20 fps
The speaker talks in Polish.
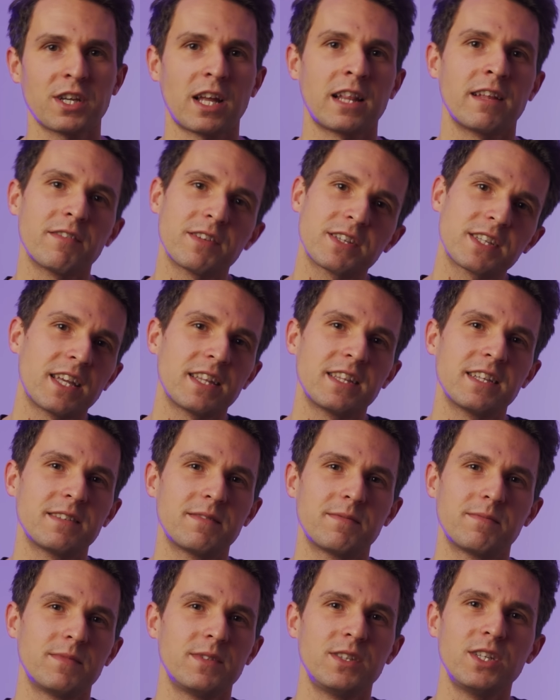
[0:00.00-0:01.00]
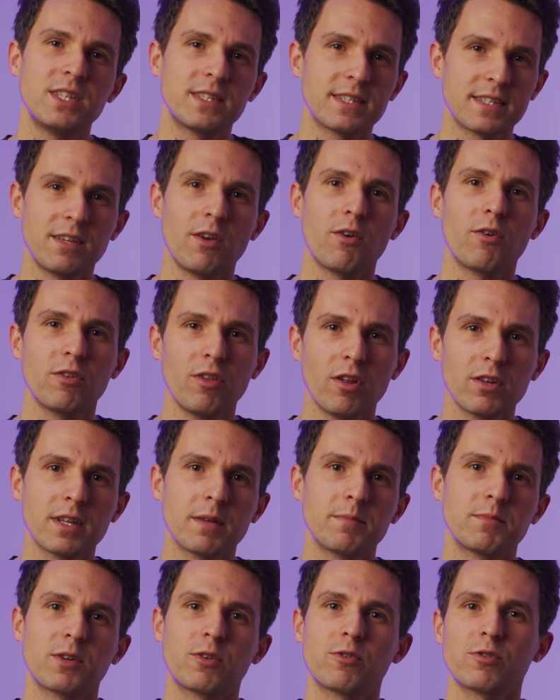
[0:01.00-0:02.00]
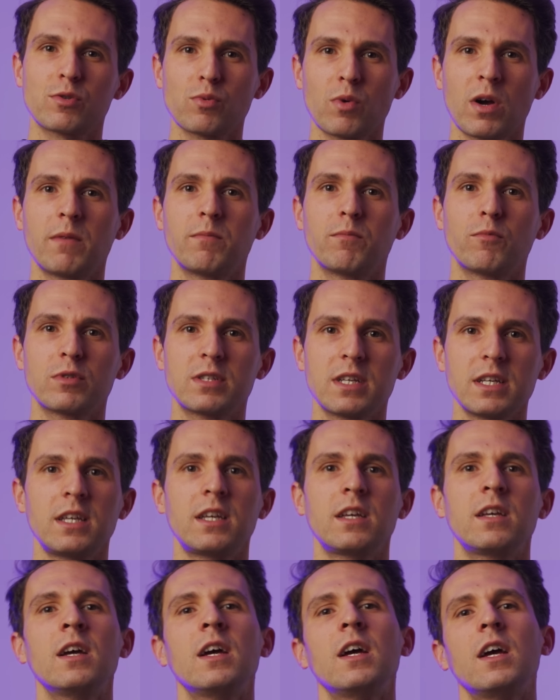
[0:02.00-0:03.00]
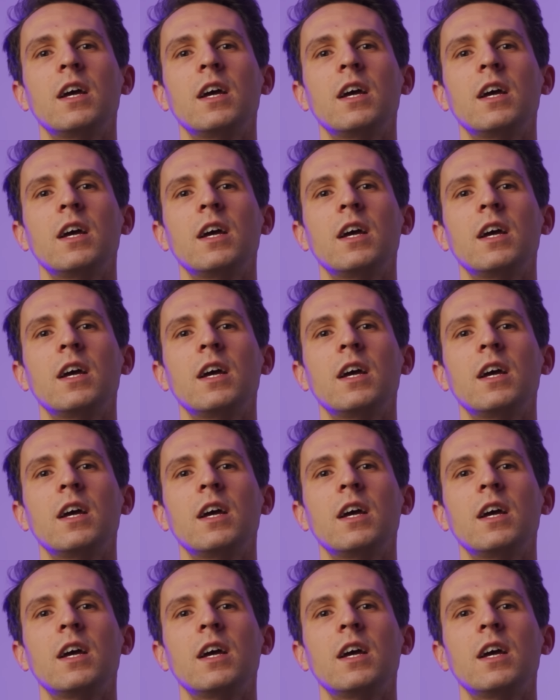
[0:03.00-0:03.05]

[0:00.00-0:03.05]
a nawet kiedy nic nie oglądam, tylko słucham muzyki,